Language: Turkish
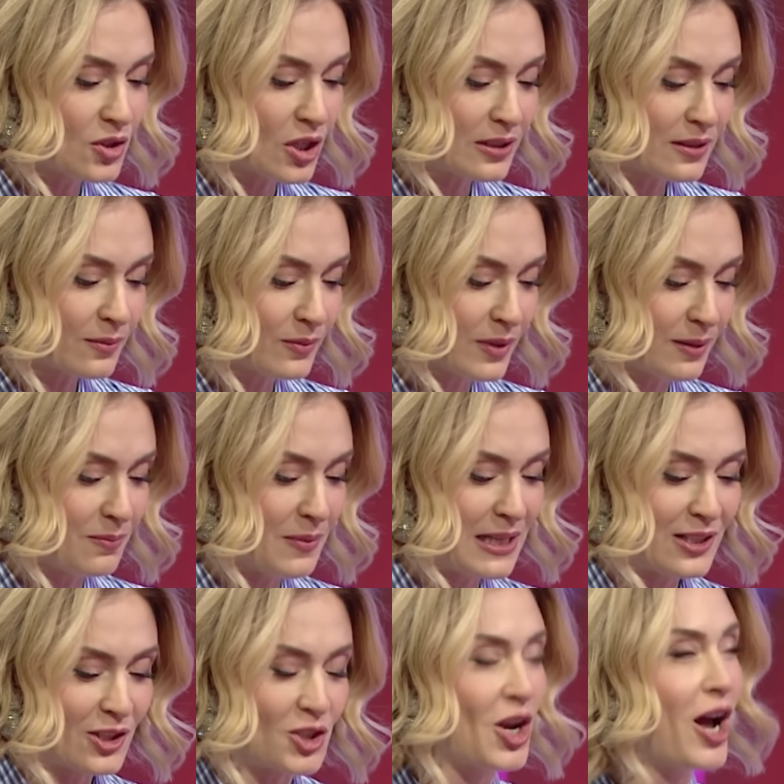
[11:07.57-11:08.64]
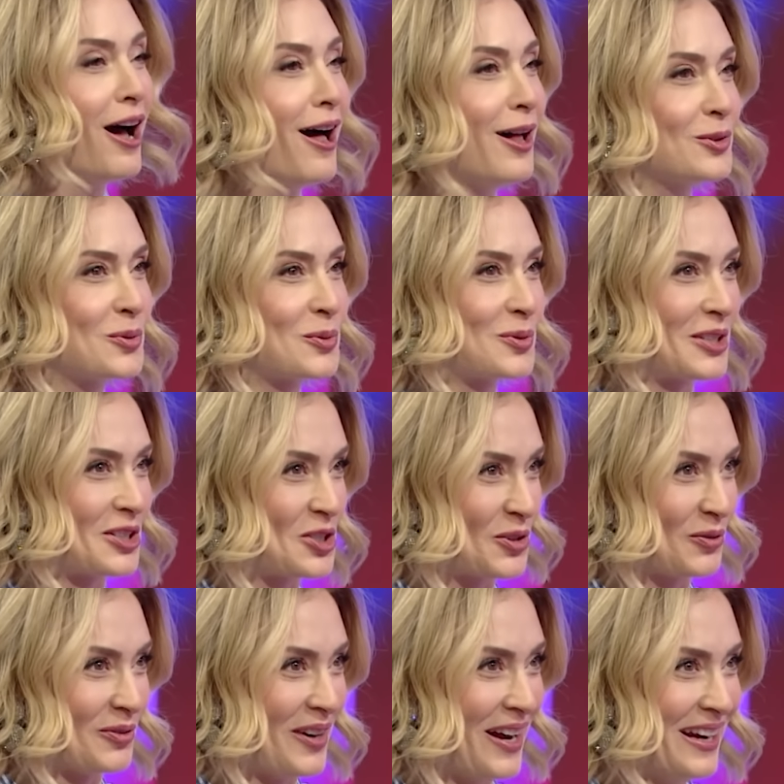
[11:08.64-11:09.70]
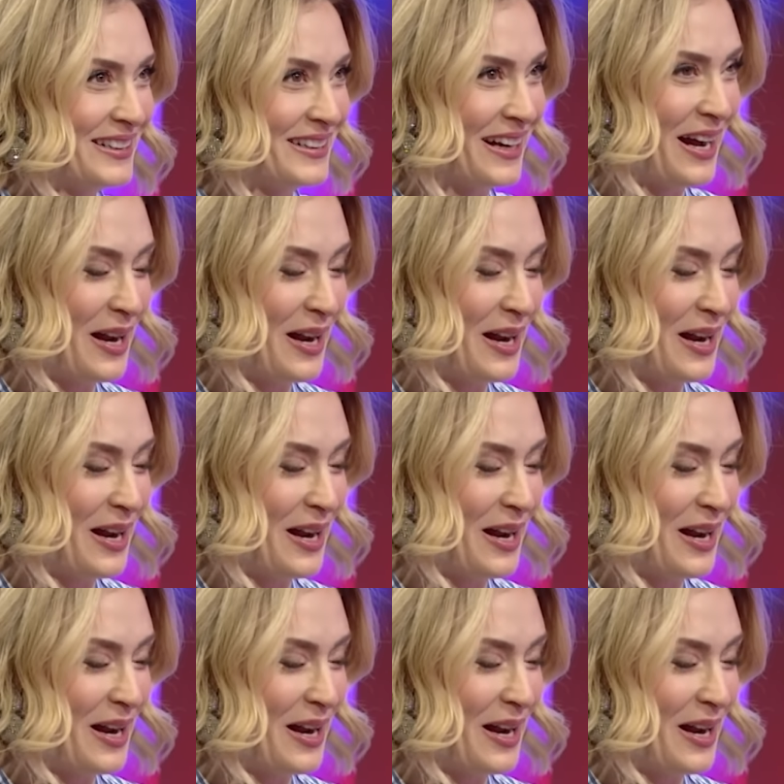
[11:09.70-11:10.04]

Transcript: canım Melikşah Altuntaş'ım var Tabii.